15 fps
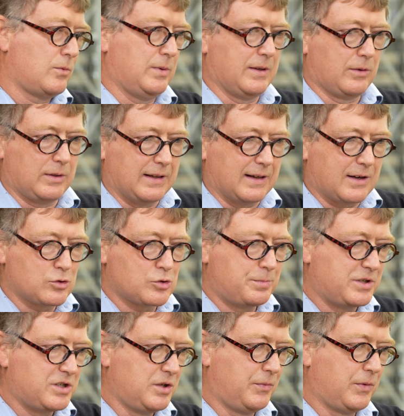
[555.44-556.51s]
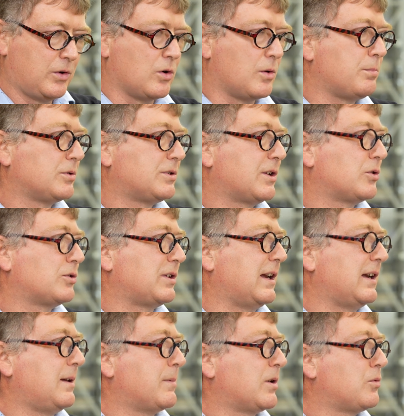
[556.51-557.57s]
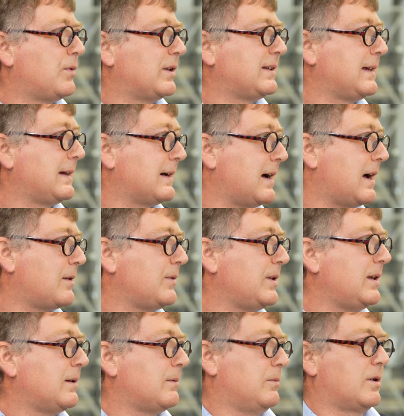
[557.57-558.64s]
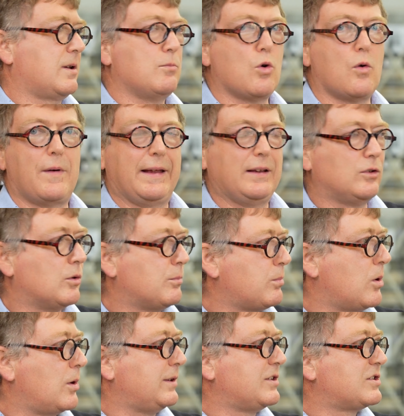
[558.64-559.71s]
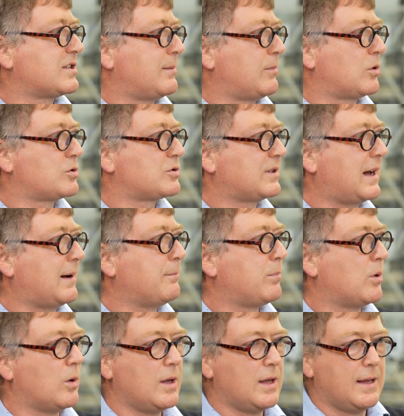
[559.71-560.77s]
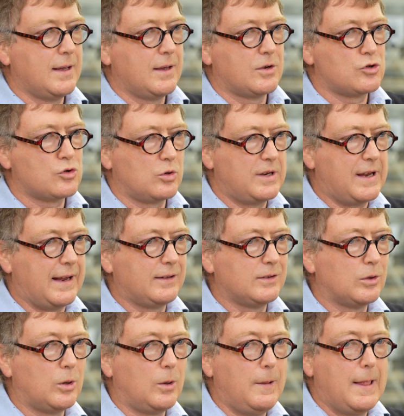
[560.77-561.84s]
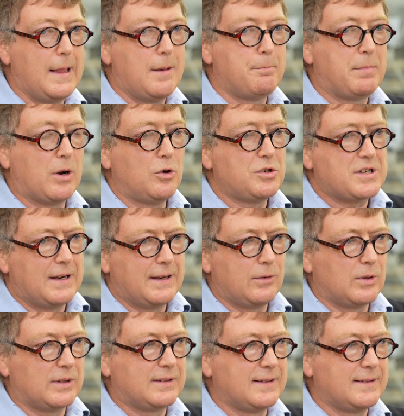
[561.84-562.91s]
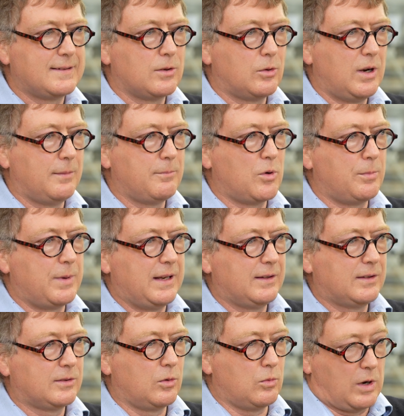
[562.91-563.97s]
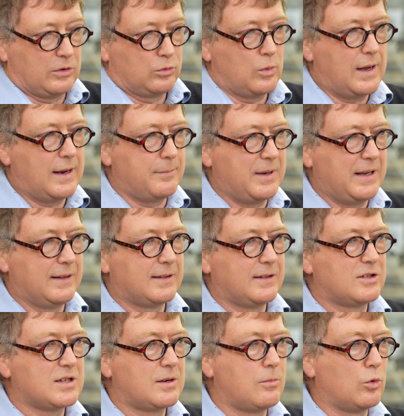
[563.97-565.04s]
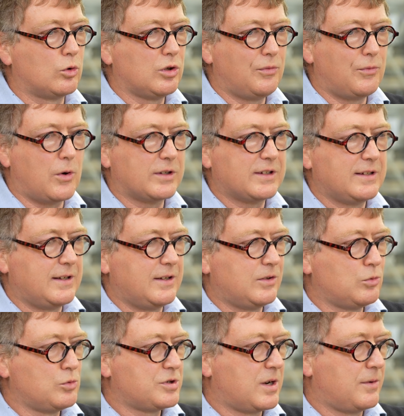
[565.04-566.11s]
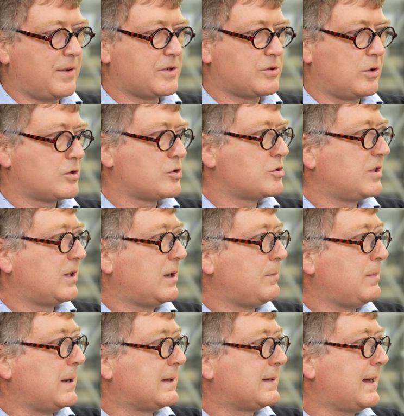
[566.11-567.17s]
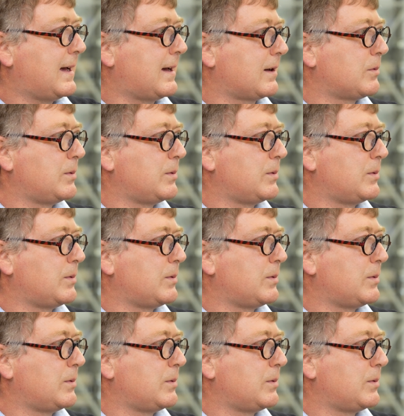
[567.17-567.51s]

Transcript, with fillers: quindi nel caso specifico poter ottenere dei manufatti cavi rimuovendo poi diciamo, lo stampo, sciogliendolo, però c'è anche un'attenzione al momento attualmente diciamo, molto forte dell'industria verso la sostenibilità,